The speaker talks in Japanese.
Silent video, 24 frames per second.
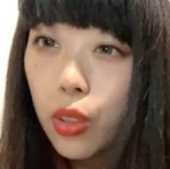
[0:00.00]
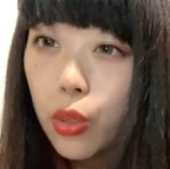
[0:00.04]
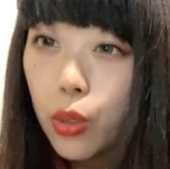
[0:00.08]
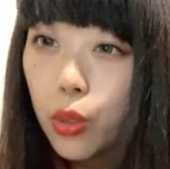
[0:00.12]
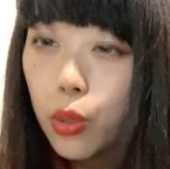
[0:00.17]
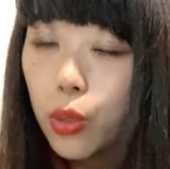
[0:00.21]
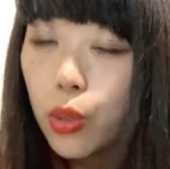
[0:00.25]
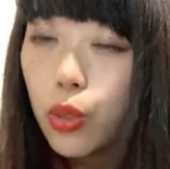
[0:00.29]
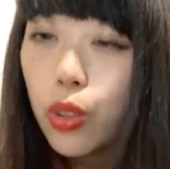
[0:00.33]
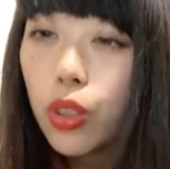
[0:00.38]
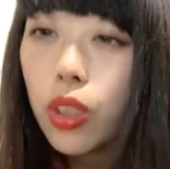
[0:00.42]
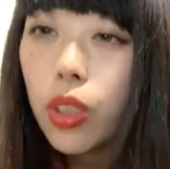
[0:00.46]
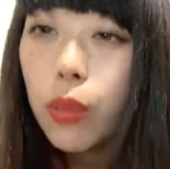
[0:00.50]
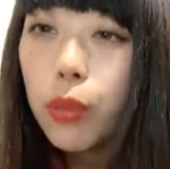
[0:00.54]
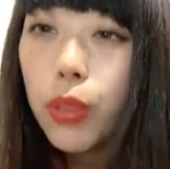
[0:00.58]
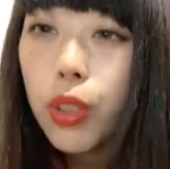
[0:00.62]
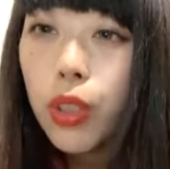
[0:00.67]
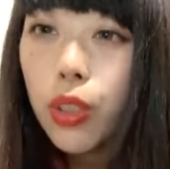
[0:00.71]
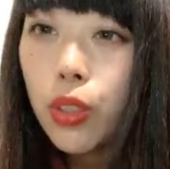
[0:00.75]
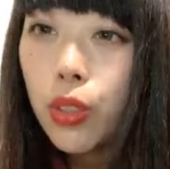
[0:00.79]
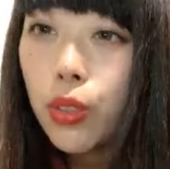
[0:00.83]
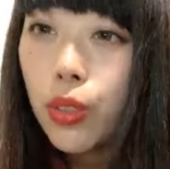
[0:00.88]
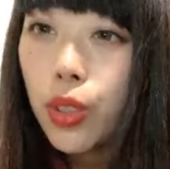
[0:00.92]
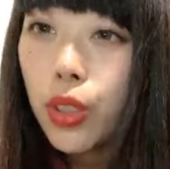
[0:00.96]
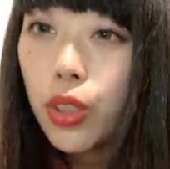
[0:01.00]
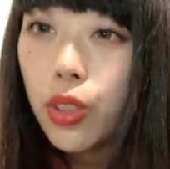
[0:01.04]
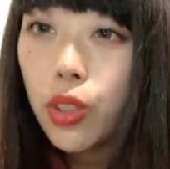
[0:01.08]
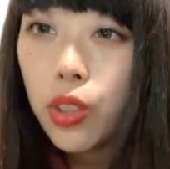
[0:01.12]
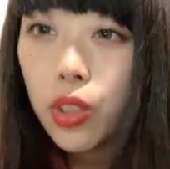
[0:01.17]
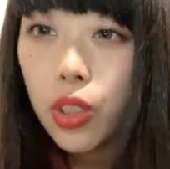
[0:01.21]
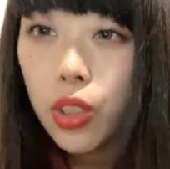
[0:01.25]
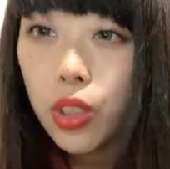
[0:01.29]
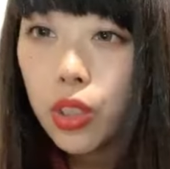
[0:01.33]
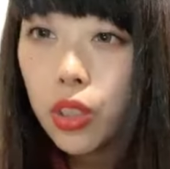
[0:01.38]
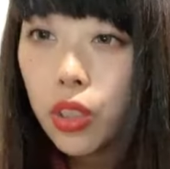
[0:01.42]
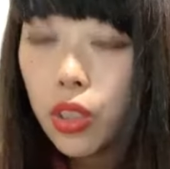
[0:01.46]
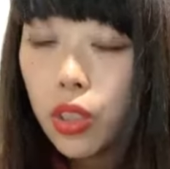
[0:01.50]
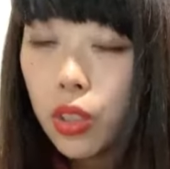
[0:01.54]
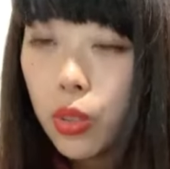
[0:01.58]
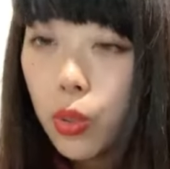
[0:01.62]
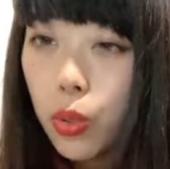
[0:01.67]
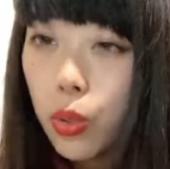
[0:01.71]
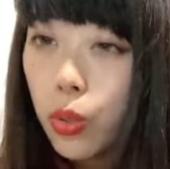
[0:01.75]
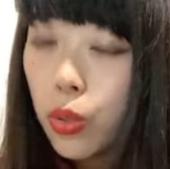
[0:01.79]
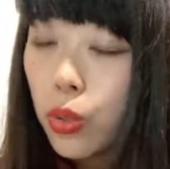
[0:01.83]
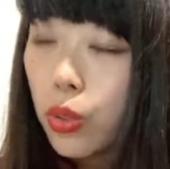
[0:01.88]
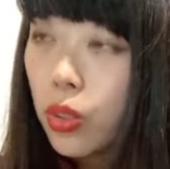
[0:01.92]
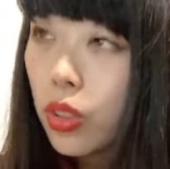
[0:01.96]
9日ミストフェスは、あ、
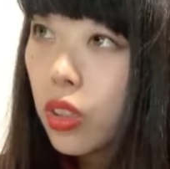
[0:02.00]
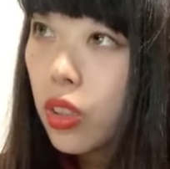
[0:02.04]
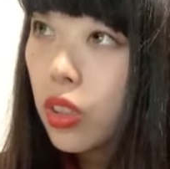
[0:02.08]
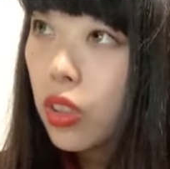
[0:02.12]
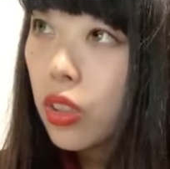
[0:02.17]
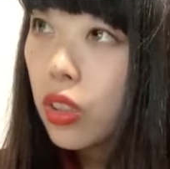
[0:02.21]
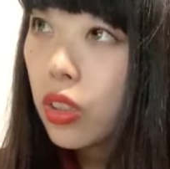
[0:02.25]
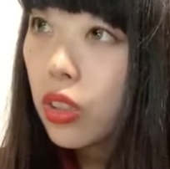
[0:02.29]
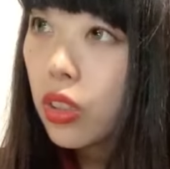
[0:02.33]
9日